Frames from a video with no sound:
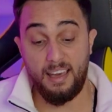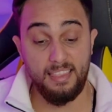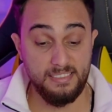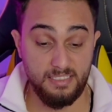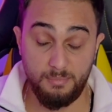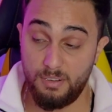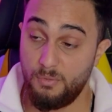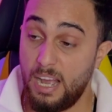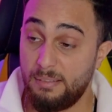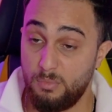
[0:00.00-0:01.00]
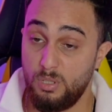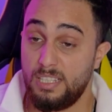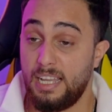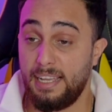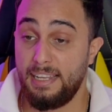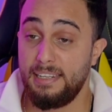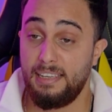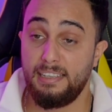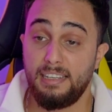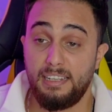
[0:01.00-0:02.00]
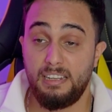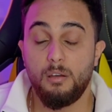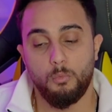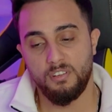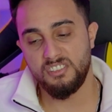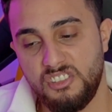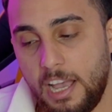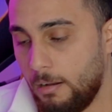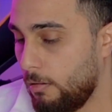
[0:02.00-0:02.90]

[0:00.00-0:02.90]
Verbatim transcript: خلص لما الواحد بده يطلع يغني أي غني موجه